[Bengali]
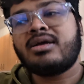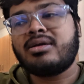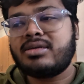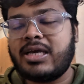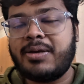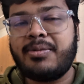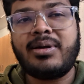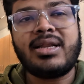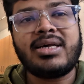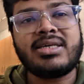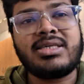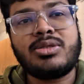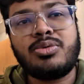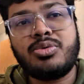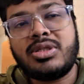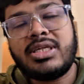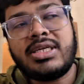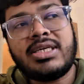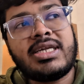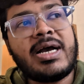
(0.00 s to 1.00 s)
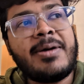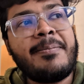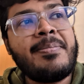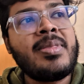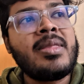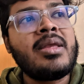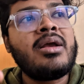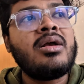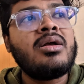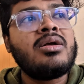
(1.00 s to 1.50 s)
টেবিল আছে দু তিনটা
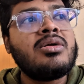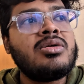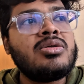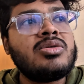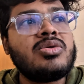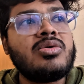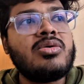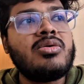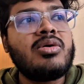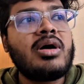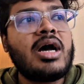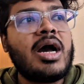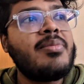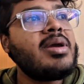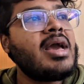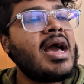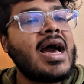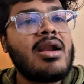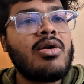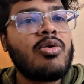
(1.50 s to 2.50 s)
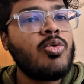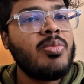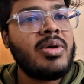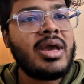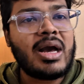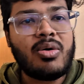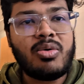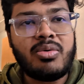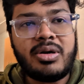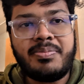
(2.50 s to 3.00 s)
সো আমি আর রুমে
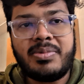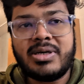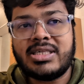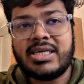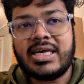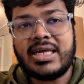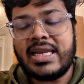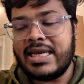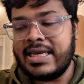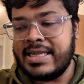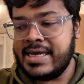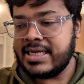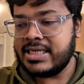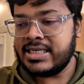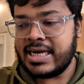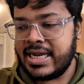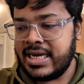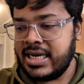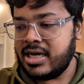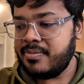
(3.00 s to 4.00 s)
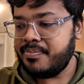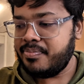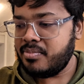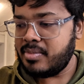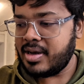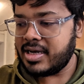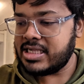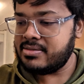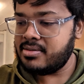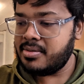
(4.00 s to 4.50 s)
এখন বেসিক্যালি নিয়ে যাই না
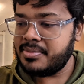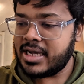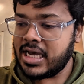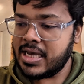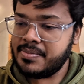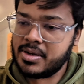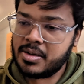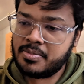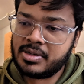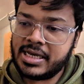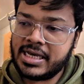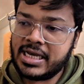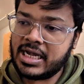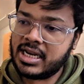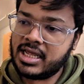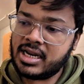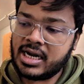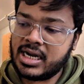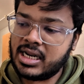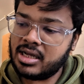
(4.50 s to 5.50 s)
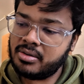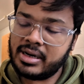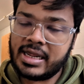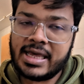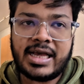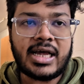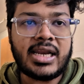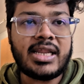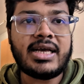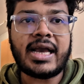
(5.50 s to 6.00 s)
ম্যাক্সিমাম টাইমে আমি এইখানে রান্না করে
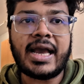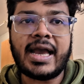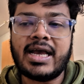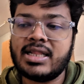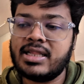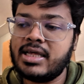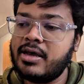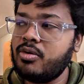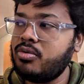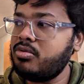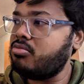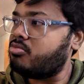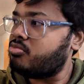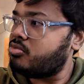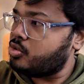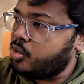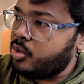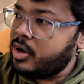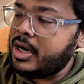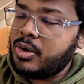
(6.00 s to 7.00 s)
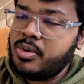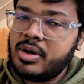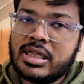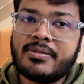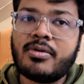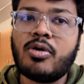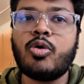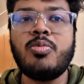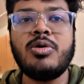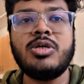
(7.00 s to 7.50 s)
এইখানেই খাইয়ে দেয় ধুয়ে টুয়ে
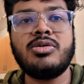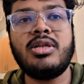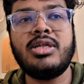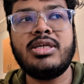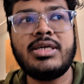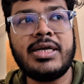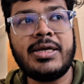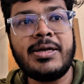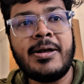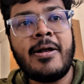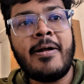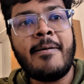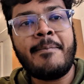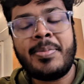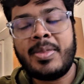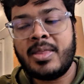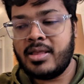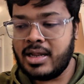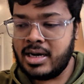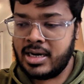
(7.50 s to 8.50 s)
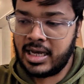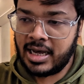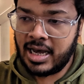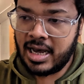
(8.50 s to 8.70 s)
তারপর রুমে চলে যাই নাহলে